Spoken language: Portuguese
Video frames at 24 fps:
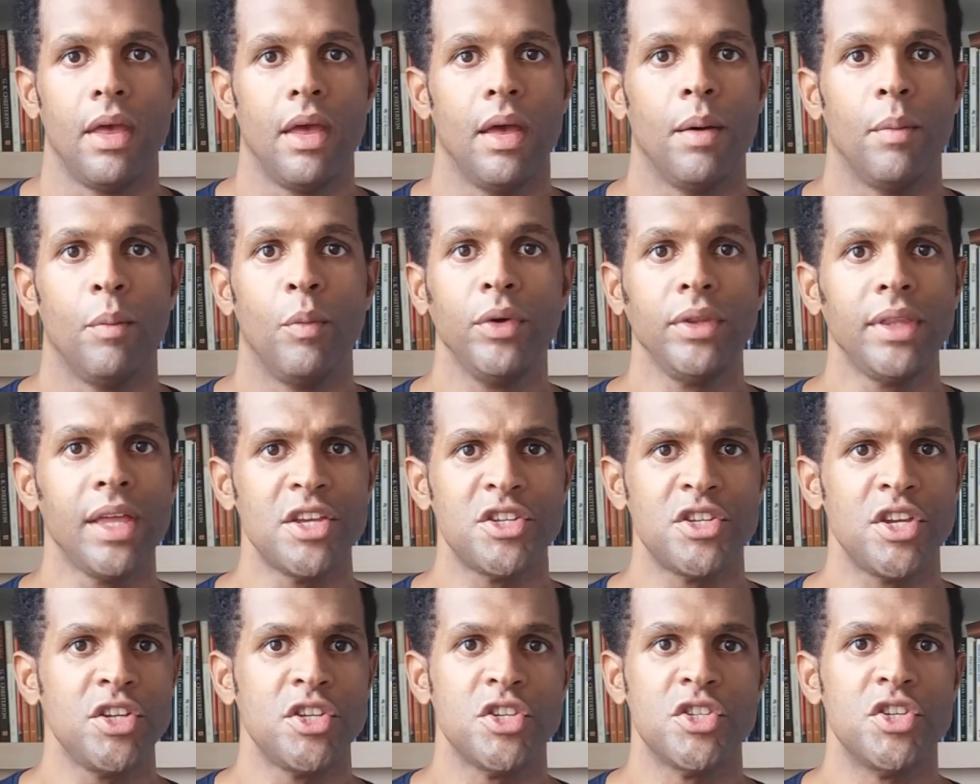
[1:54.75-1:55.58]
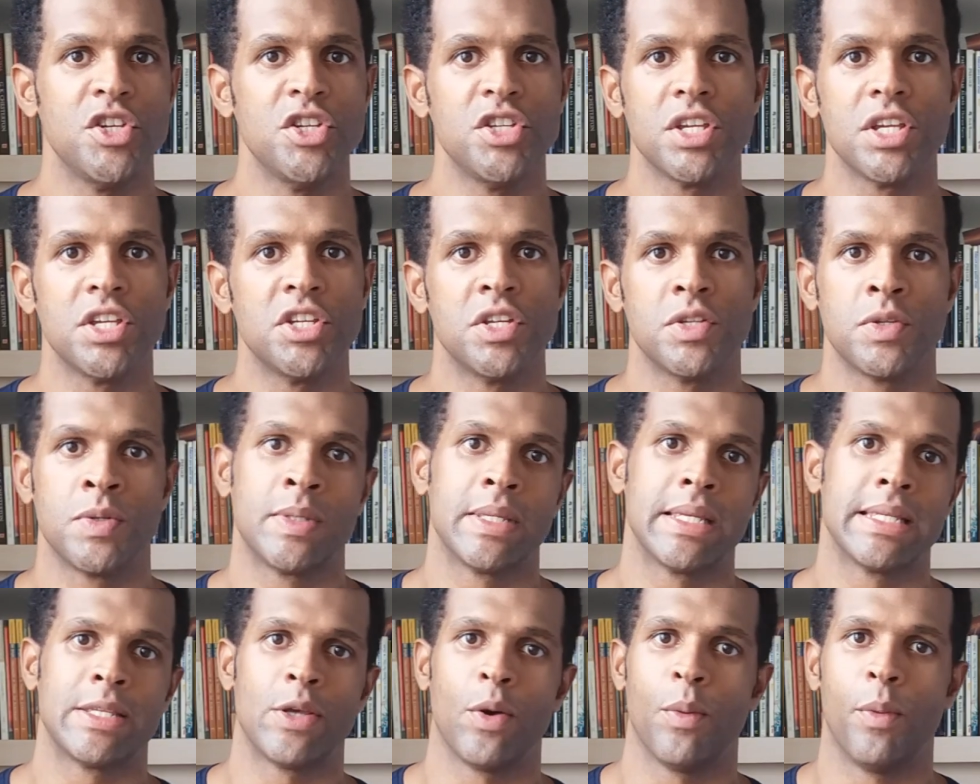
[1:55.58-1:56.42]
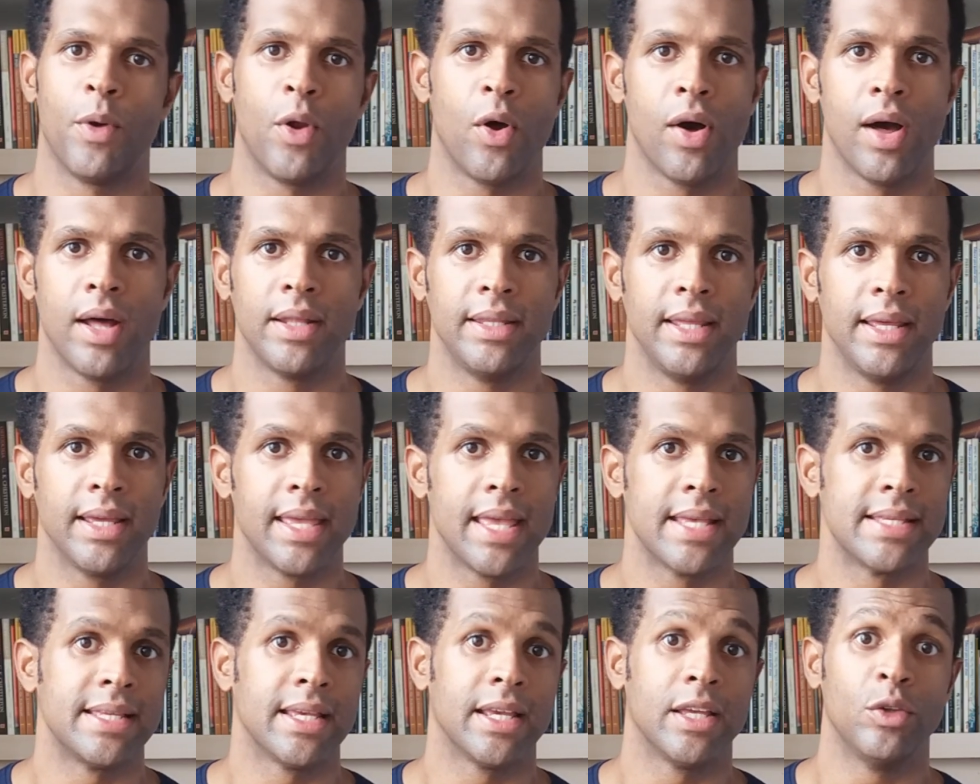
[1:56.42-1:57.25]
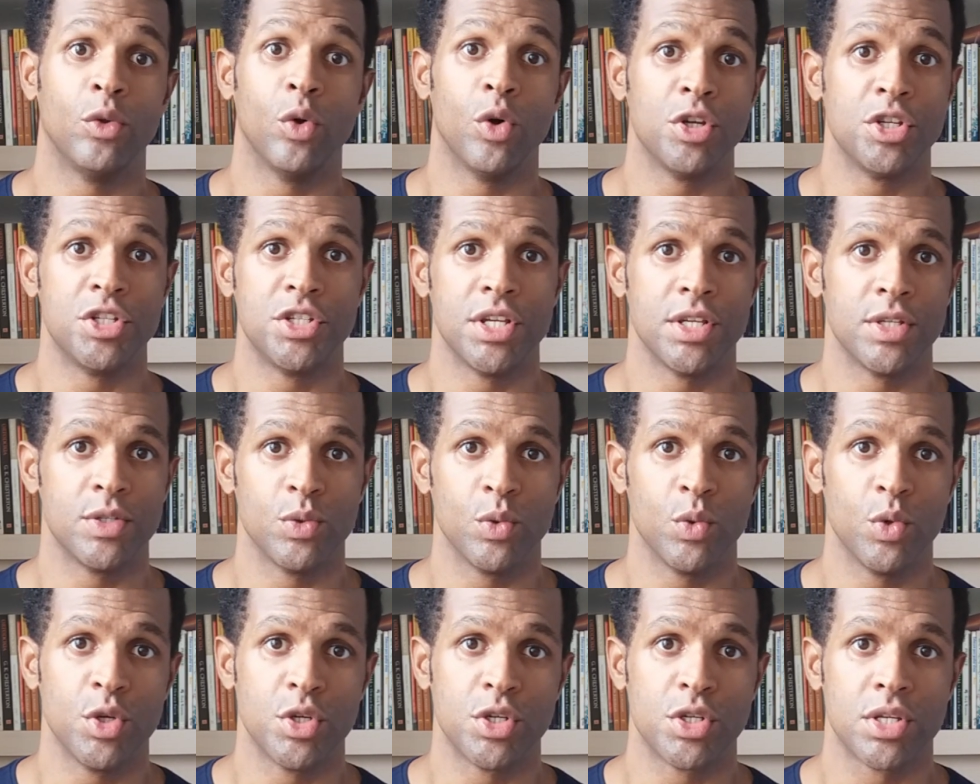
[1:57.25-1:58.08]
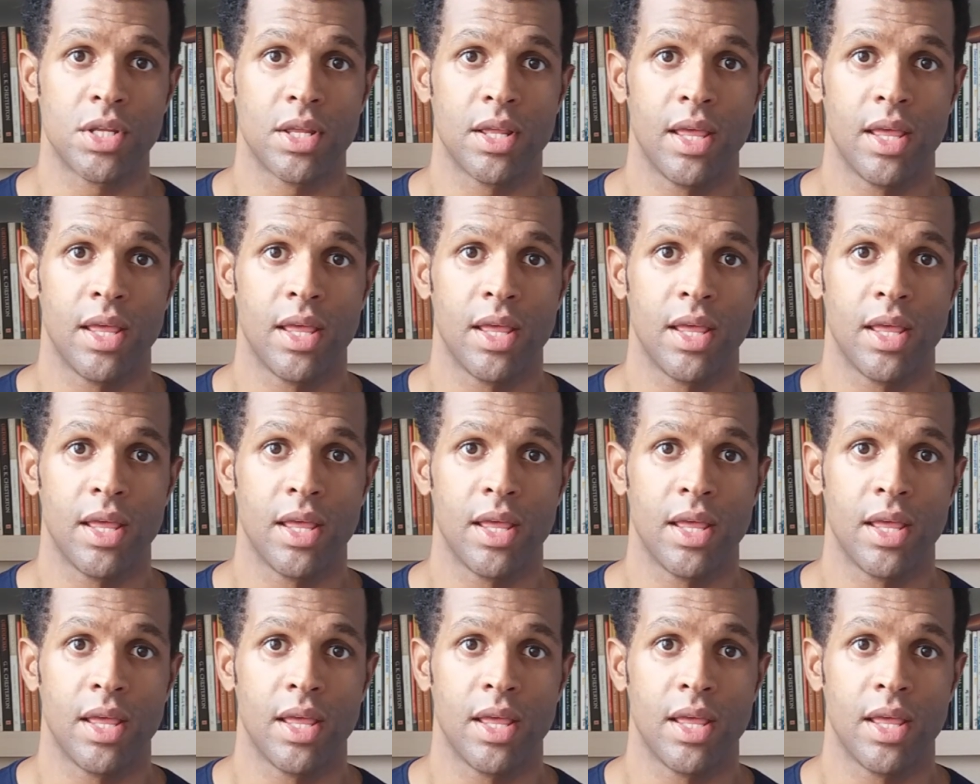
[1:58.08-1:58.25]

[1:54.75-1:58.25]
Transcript: Muita gente diz que Jesus é seu brother, que é seguidor de Jesus,